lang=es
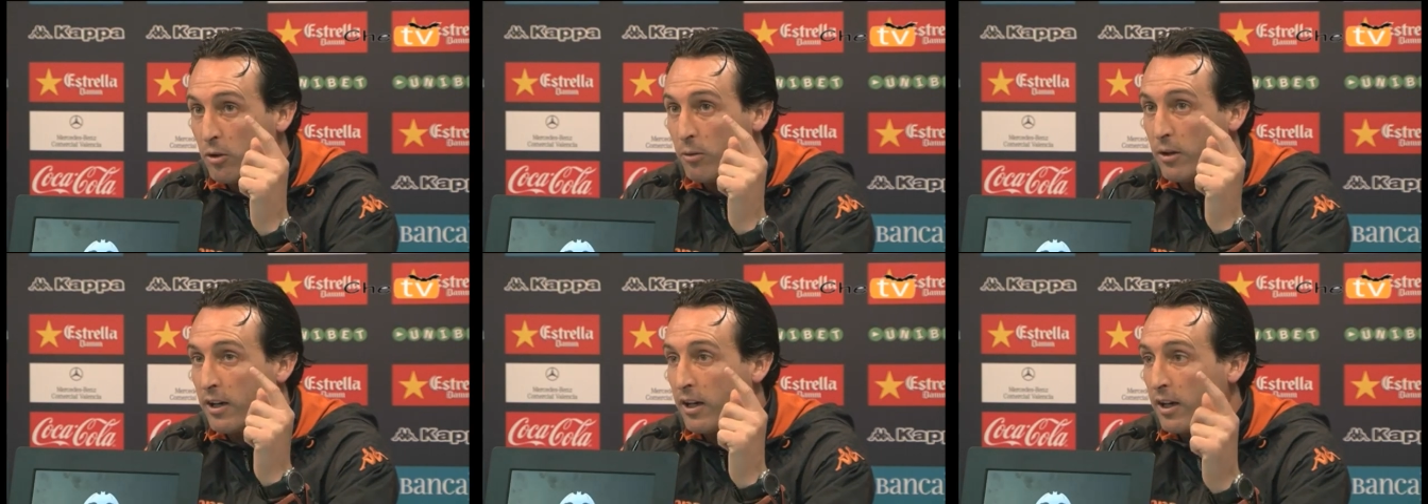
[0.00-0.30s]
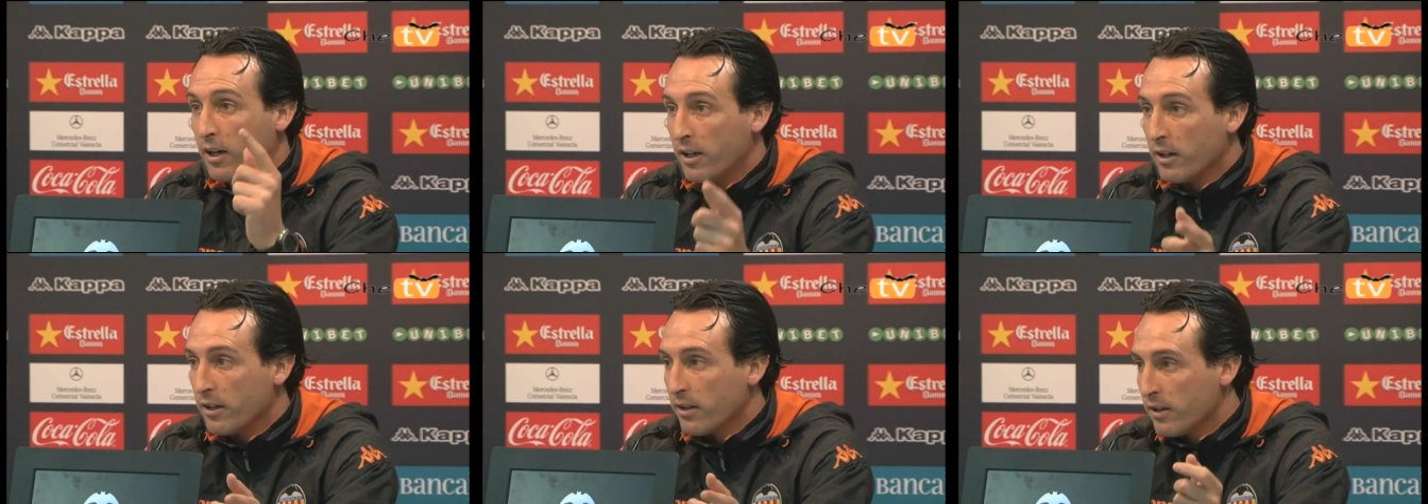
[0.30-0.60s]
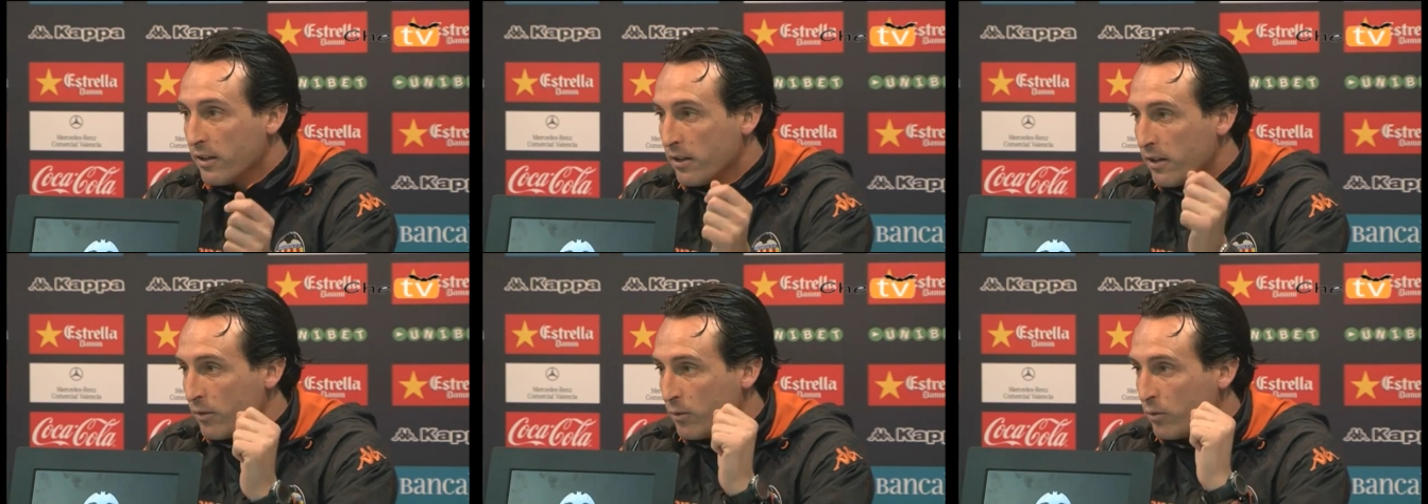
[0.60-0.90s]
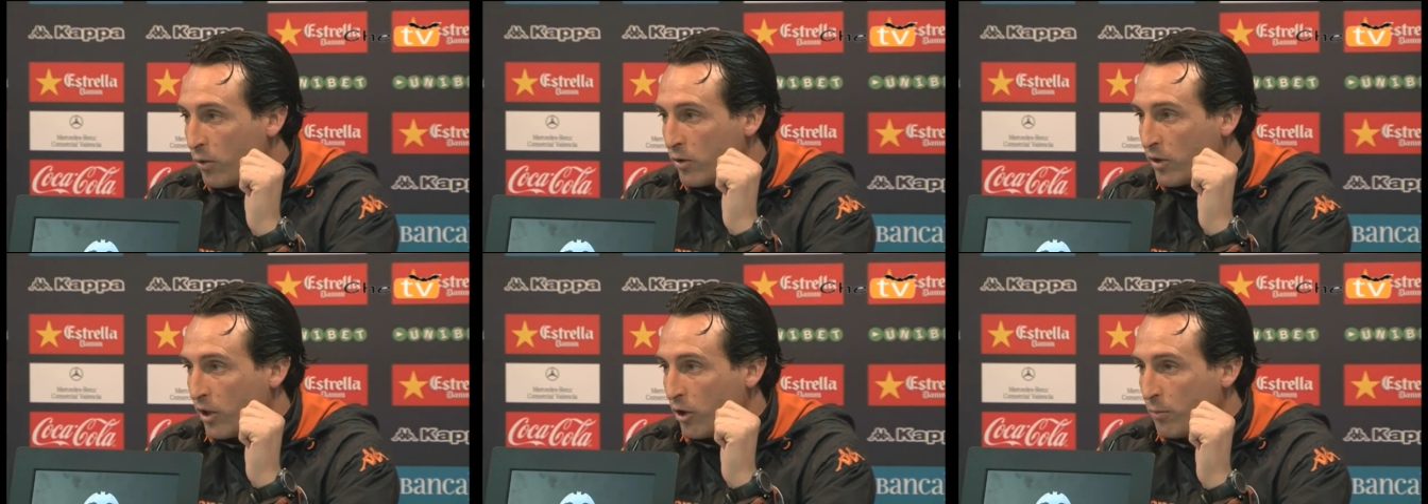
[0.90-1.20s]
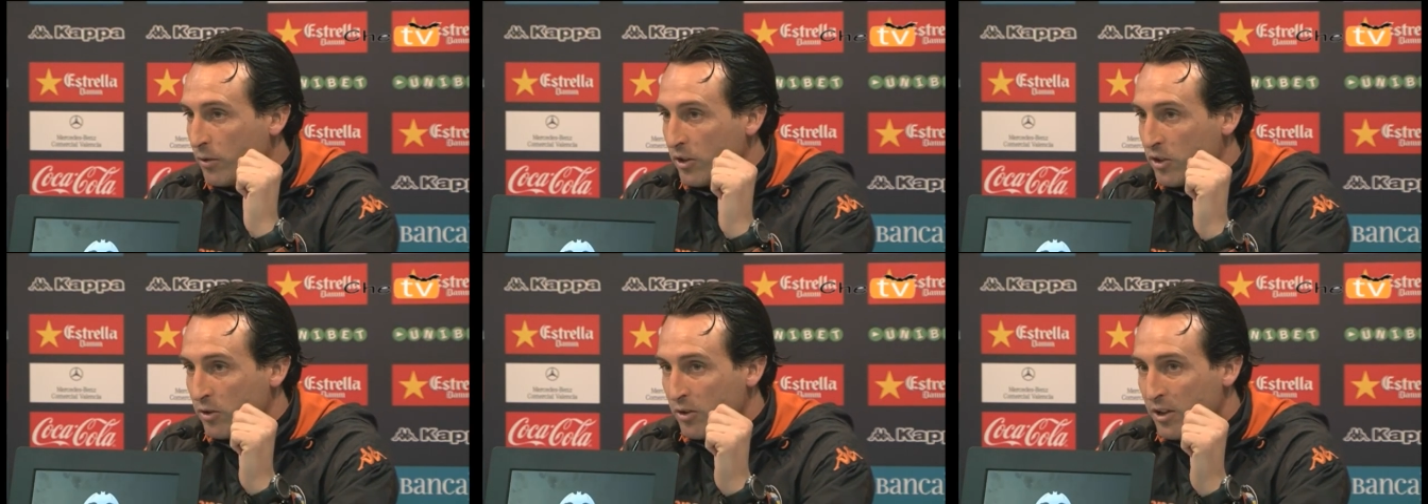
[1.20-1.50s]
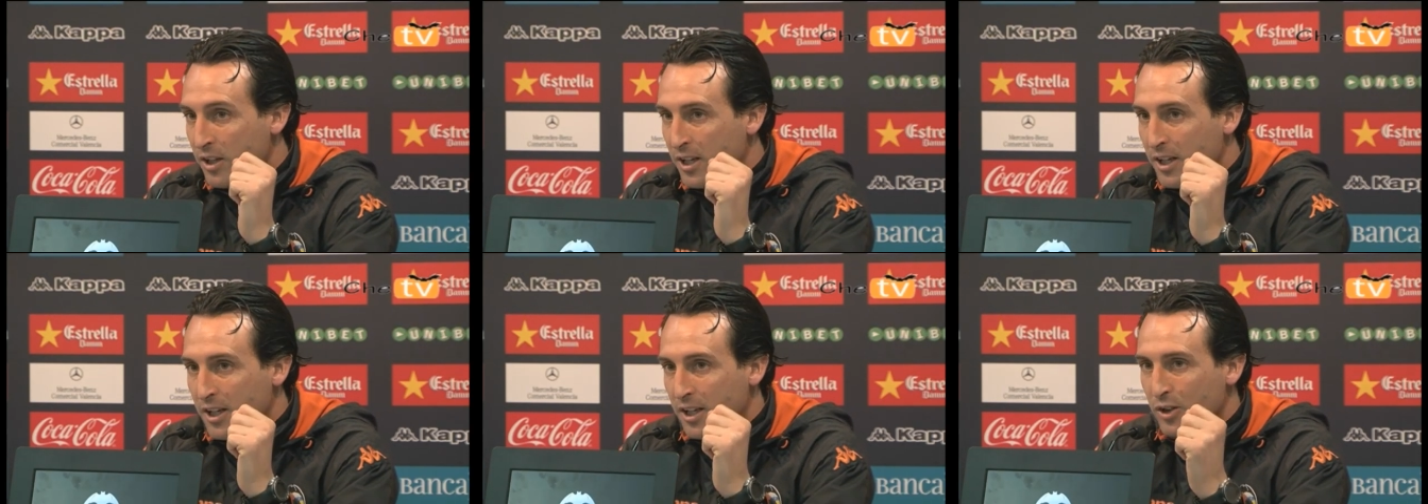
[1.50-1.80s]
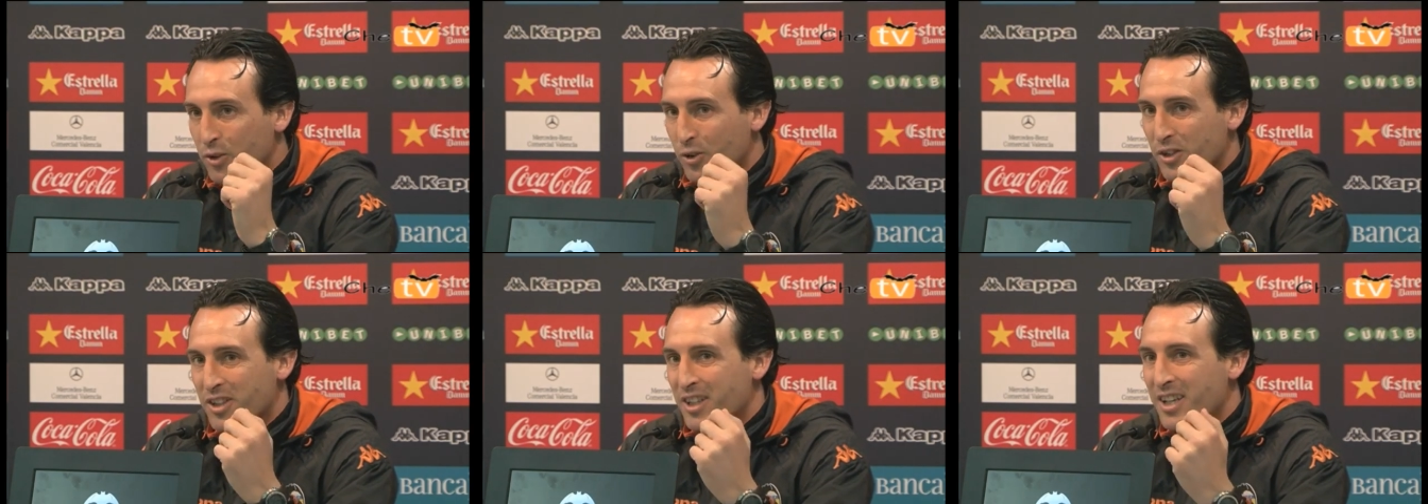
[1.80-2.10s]
y baja un octavo piso.
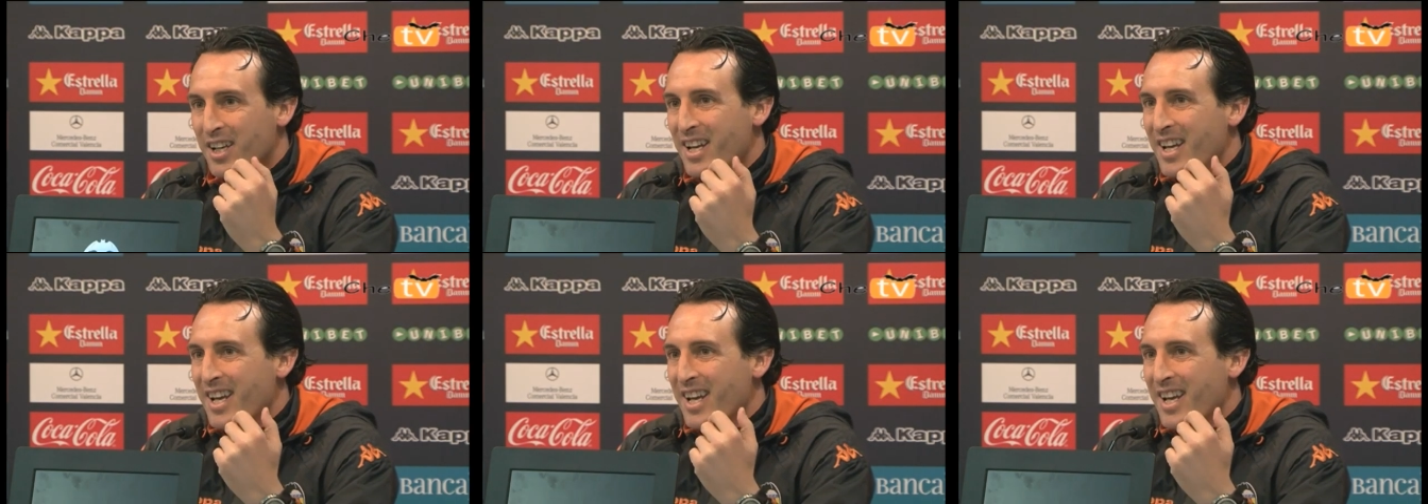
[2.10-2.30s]
Entonces,